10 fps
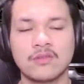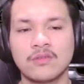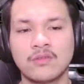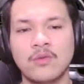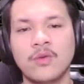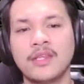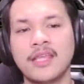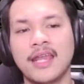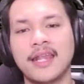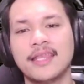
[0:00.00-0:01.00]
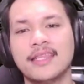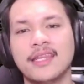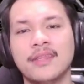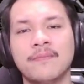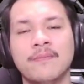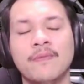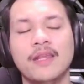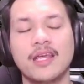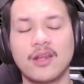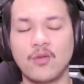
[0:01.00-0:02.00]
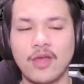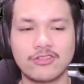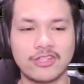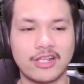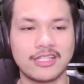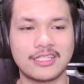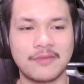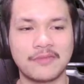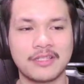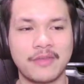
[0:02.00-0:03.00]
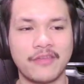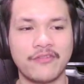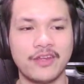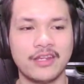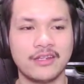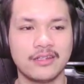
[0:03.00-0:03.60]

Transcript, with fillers: gua dihanati nih benar gua harusnya kerja sama sama Evelyn